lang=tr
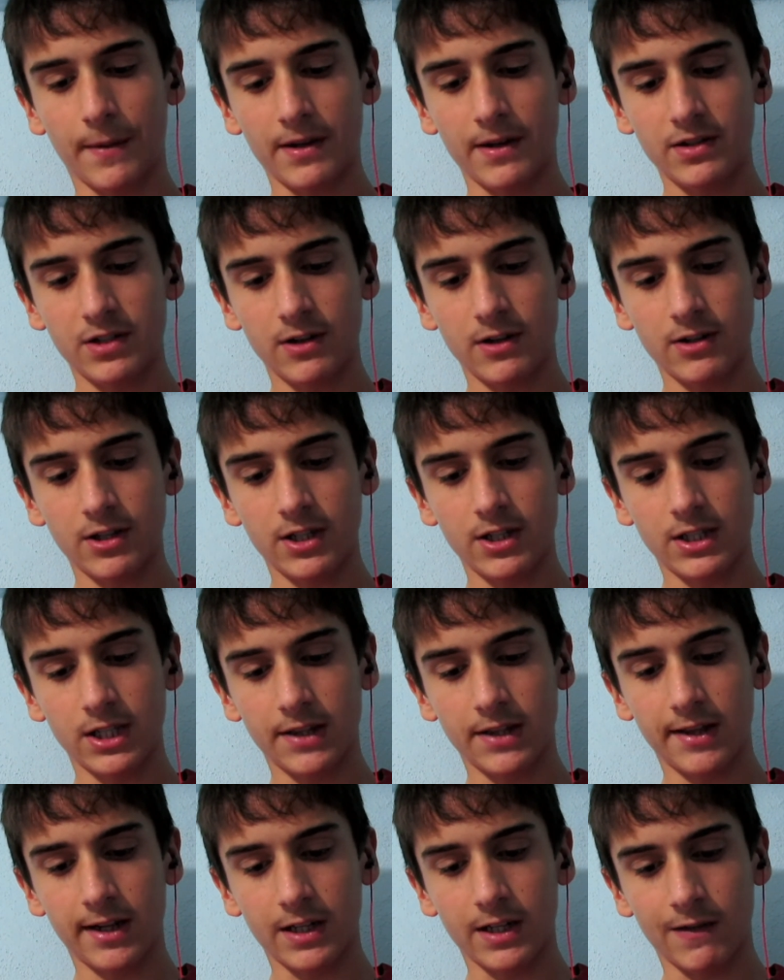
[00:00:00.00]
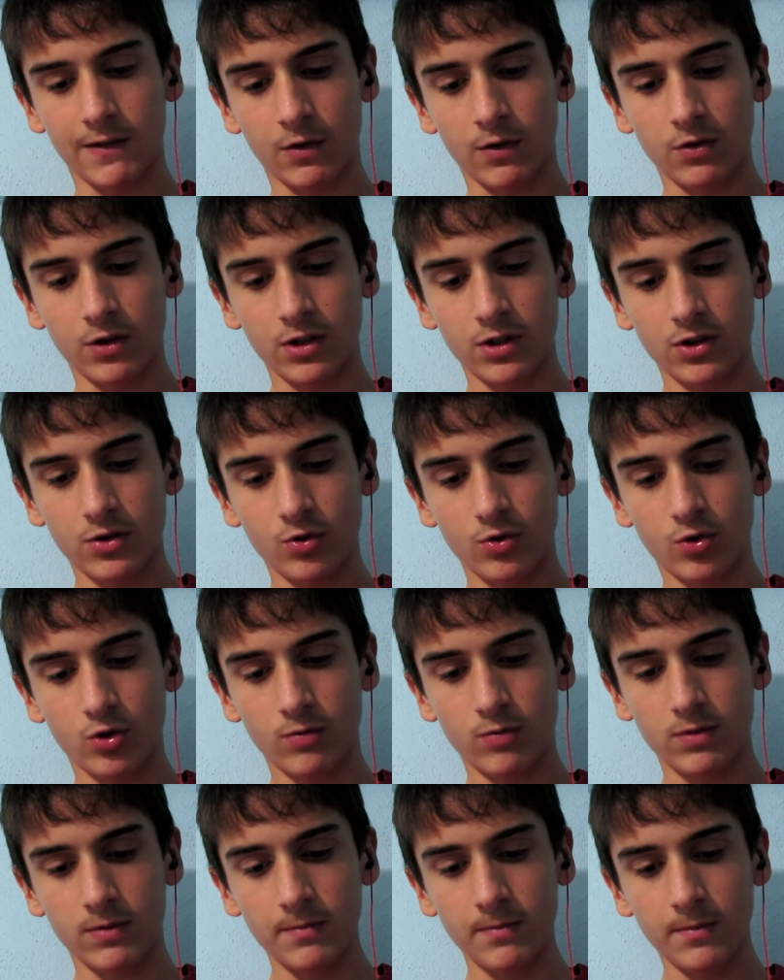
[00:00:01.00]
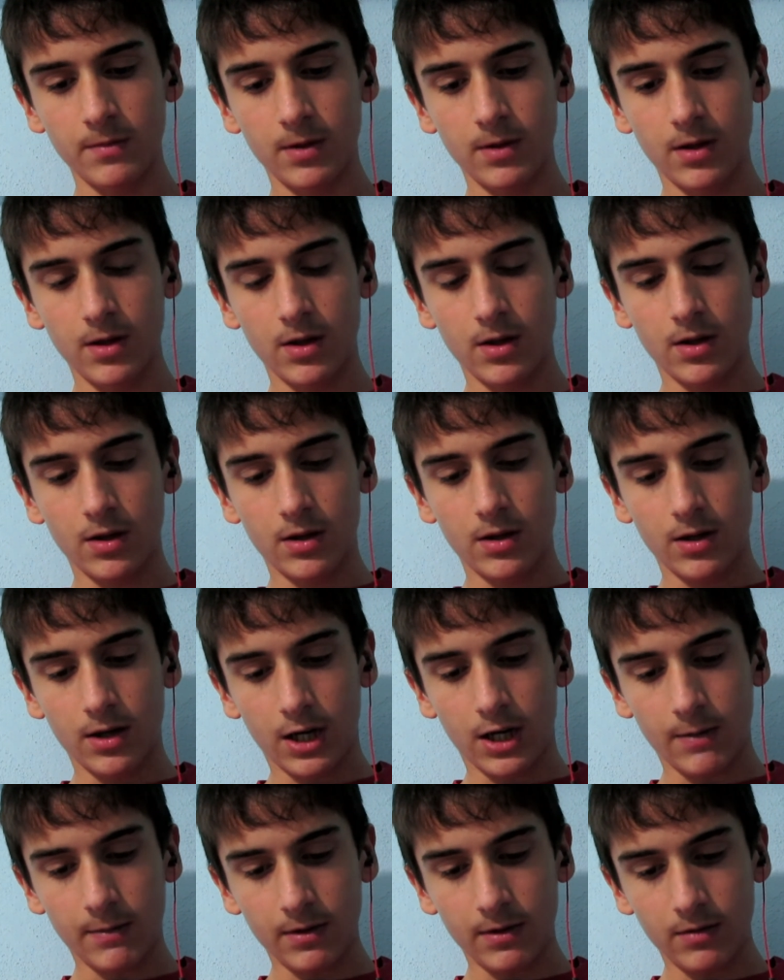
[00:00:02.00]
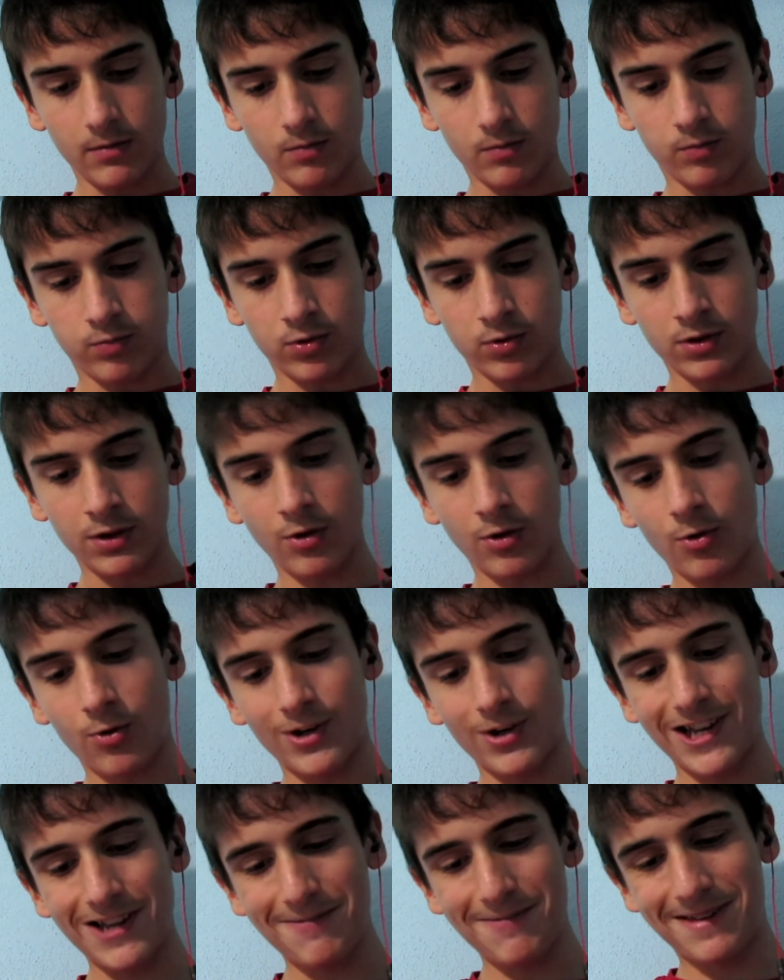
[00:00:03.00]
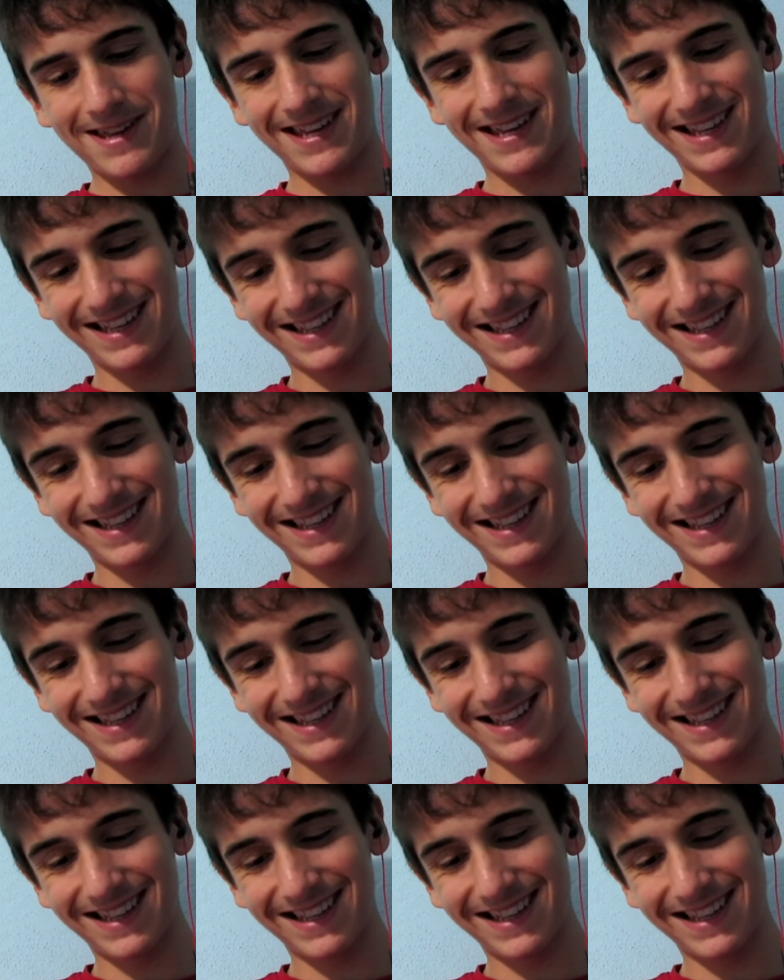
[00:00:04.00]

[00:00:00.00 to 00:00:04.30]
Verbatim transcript: Yakın çevreden atanlar da var. Onlarınkini okumayayım. Ama burada öyle bir